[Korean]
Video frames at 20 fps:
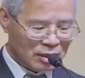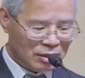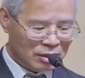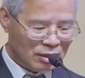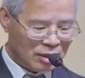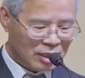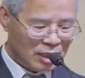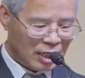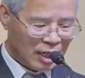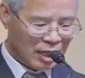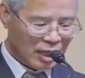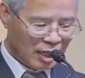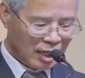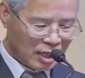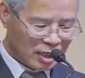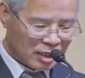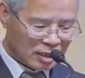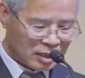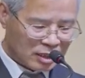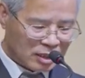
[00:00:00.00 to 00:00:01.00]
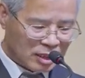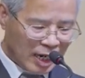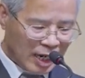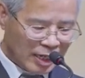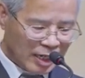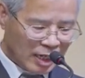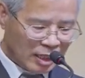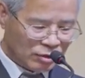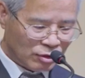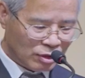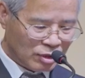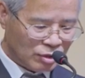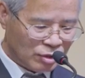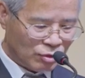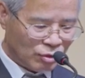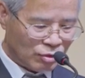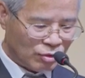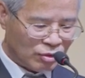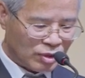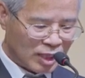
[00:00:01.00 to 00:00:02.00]
여기에 그 안에
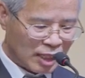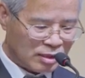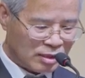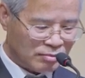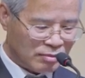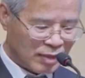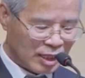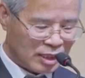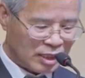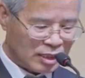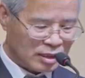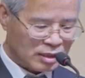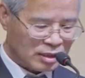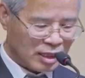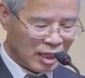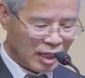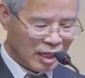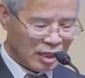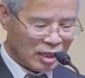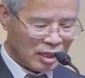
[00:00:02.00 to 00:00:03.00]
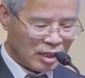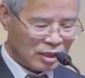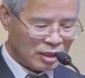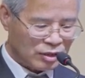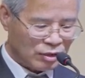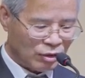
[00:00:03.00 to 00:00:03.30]
너희도라는 말이 있는데